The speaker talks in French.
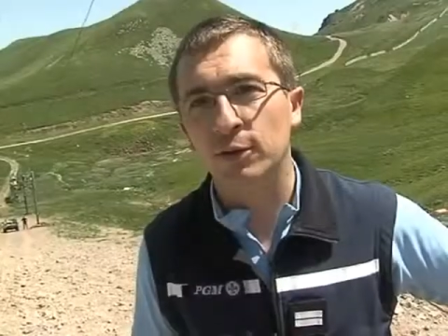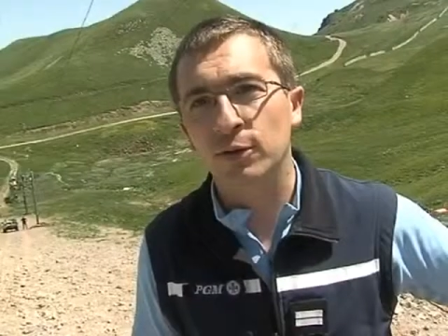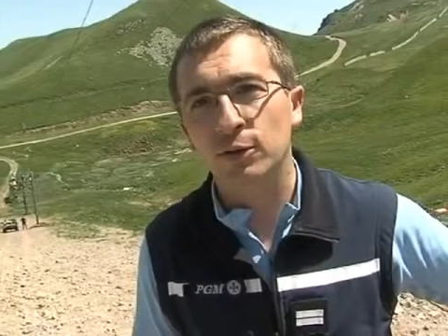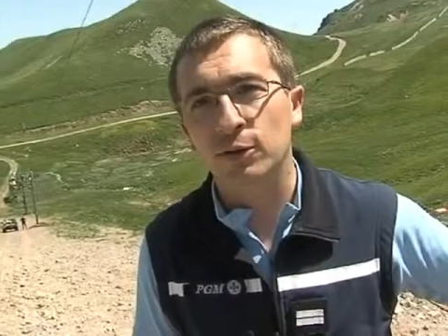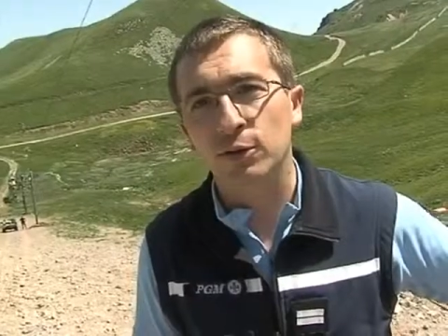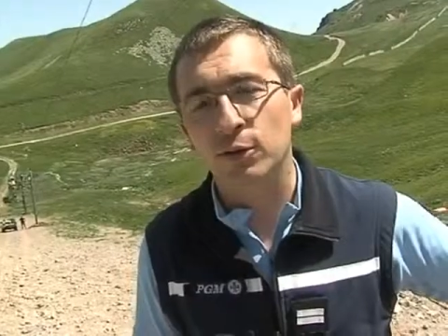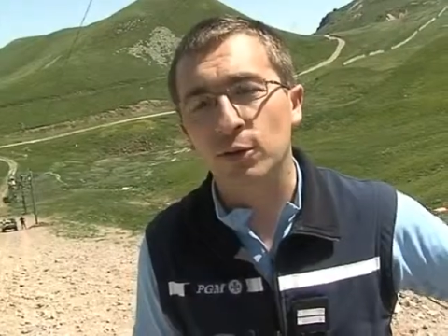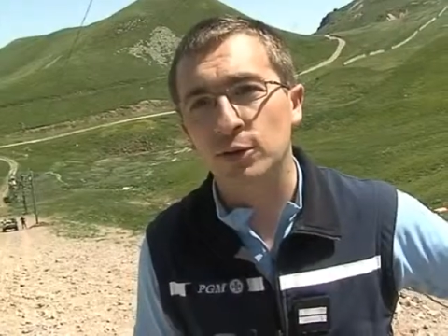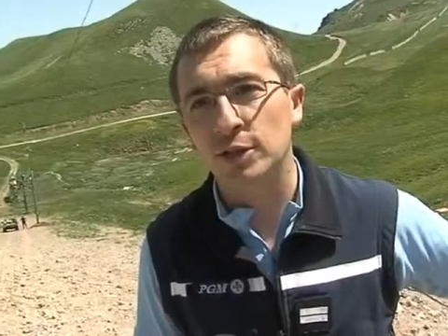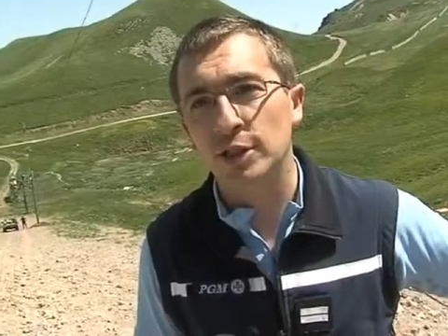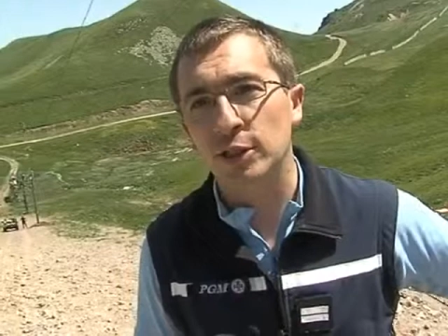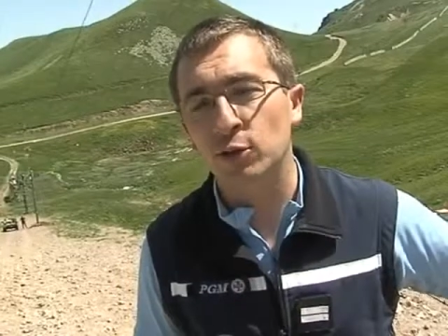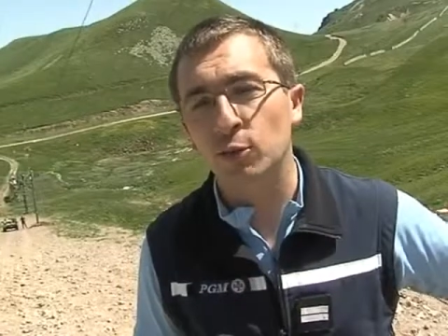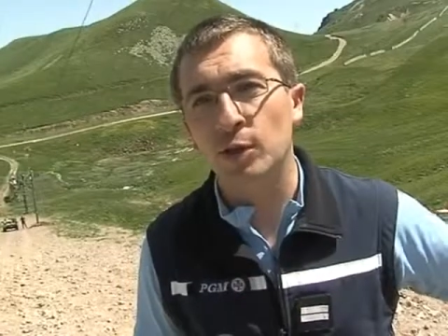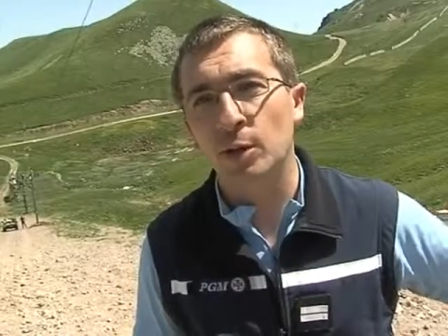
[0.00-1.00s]
ans, que
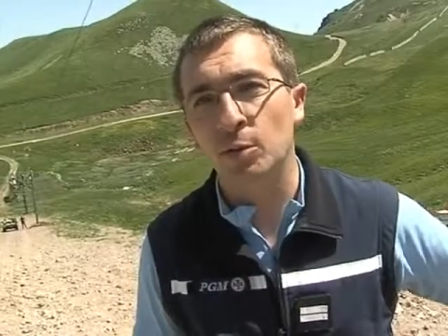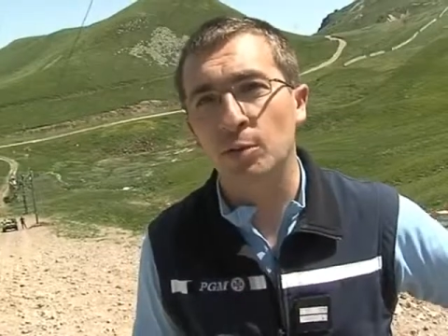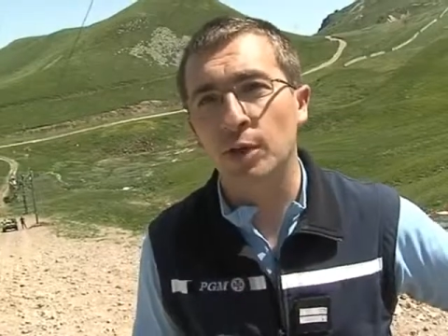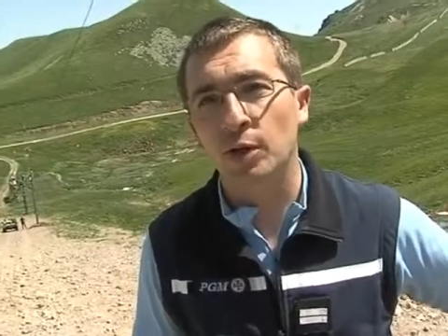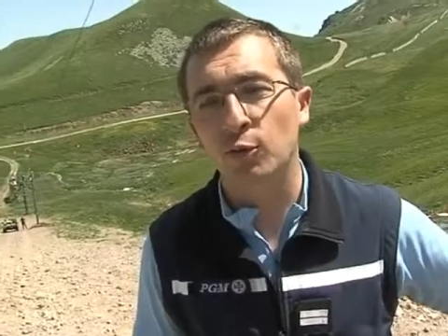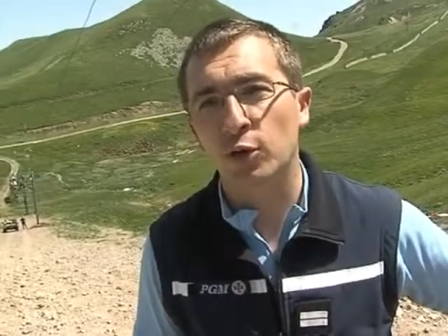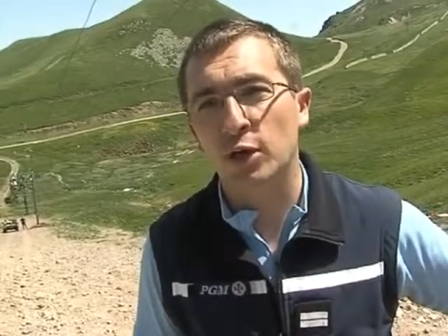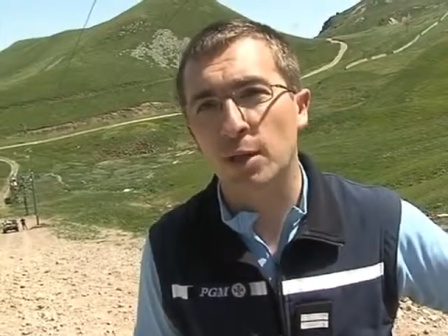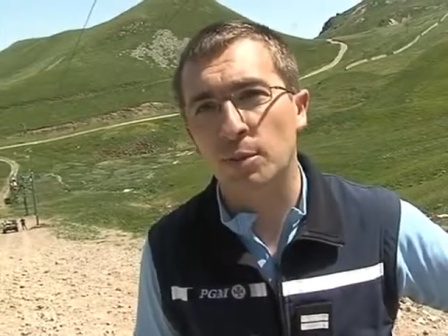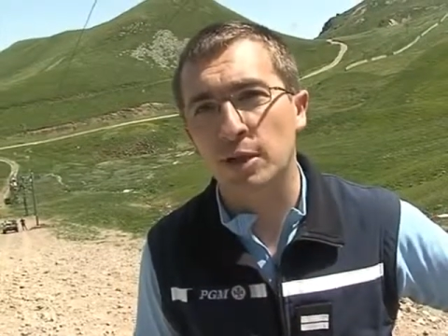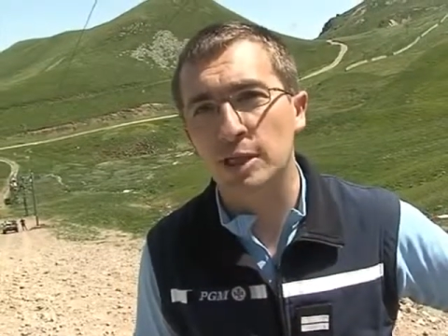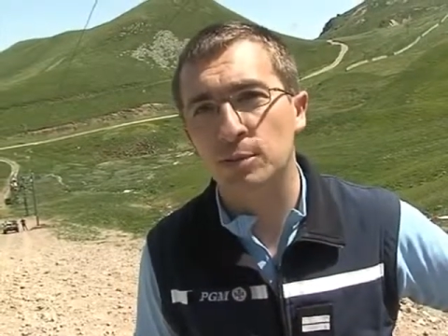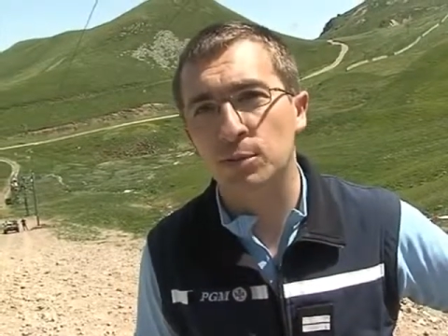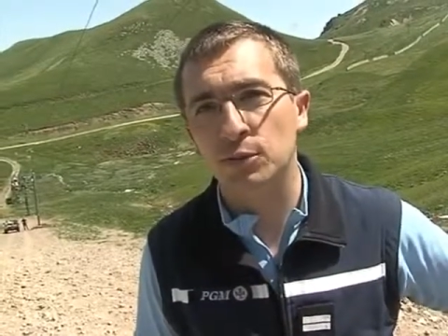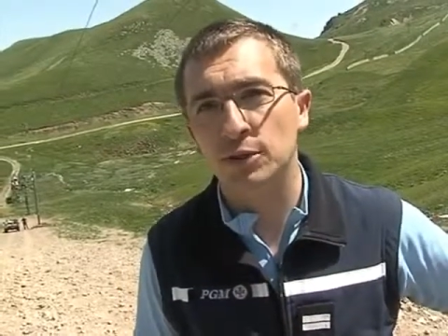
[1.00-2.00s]
lorsqu'il est tombé la première fois, il n'a pas
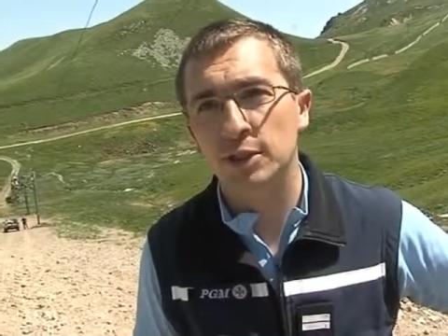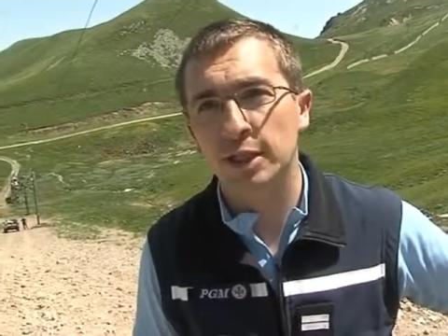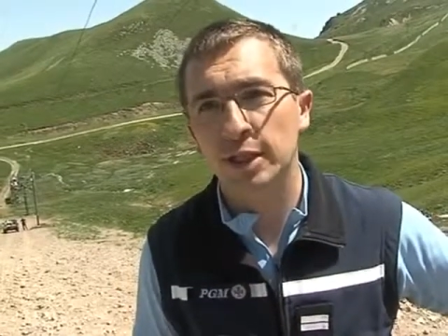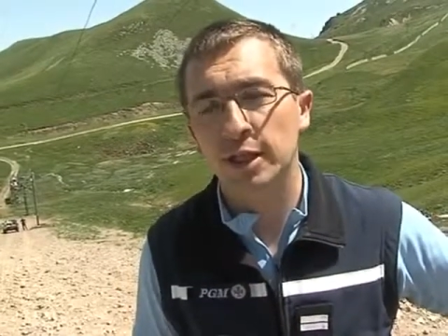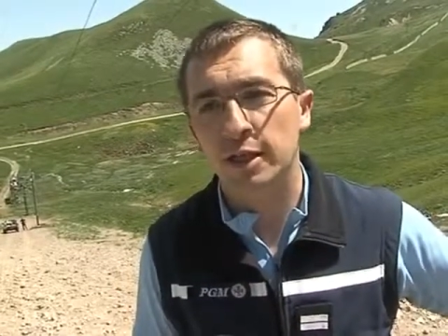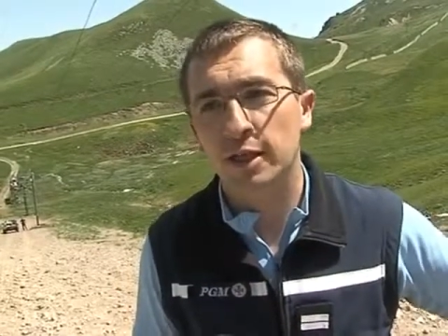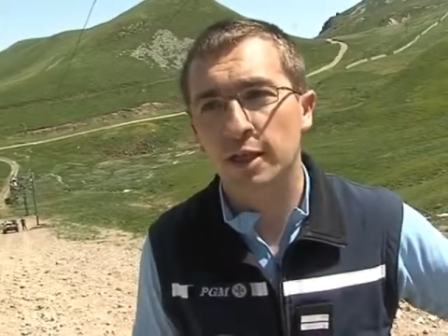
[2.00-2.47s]
explosé,